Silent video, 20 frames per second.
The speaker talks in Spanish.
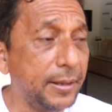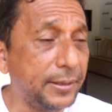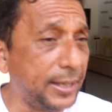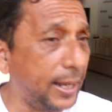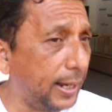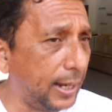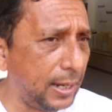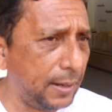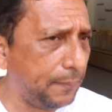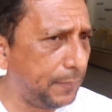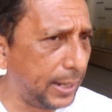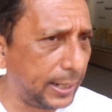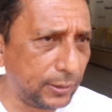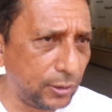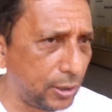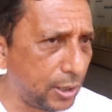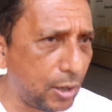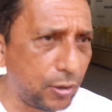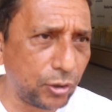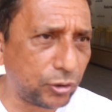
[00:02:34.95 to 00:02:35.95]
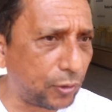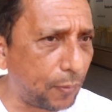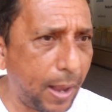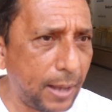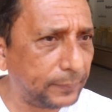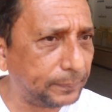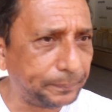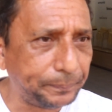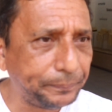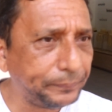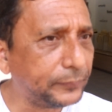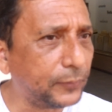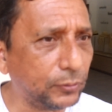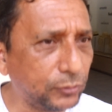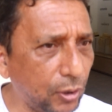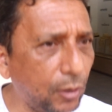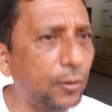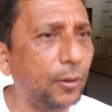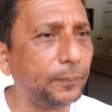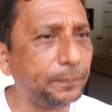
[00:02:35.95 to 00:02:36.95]
Llega el invierno y ellos se van,
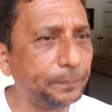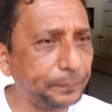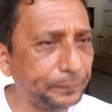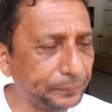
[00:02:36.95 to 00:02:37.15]
tú solo.